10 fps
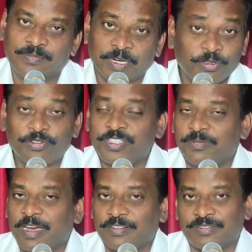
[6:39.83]
మన దృష్టి
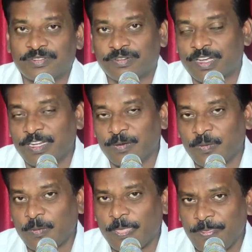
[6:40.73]
మార్చుకోవాలి
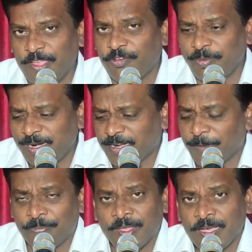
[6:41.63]
దేవుని
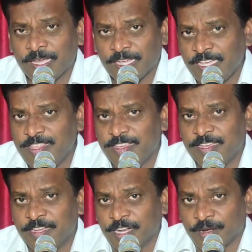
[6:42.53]
బిడ్డరా ఇది
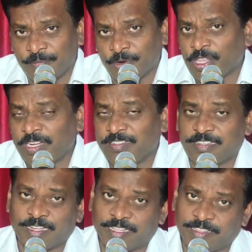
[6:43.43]
మొదటి
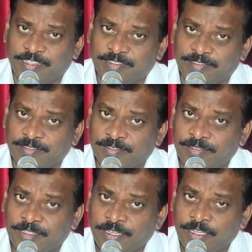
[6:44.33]
సంగతి
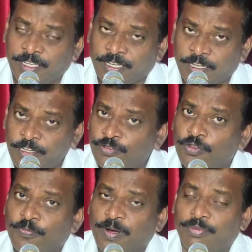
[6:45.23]

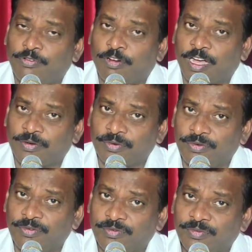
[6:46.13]
క్రీస్తు ప్రభువారు
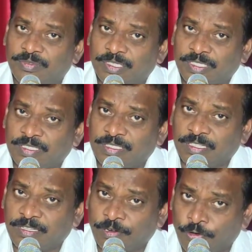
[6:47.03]

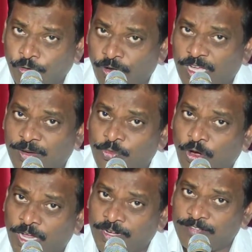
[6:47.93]
లోకము
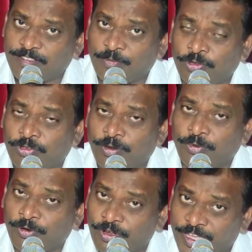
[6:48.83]
అనే
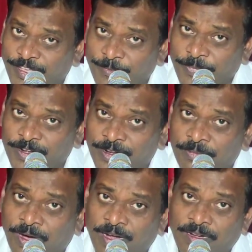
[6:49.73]
సముద్రములో ఏర్పడిన
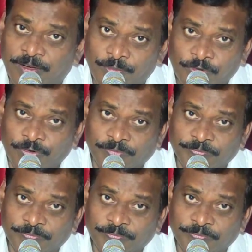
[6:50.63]
మార్గము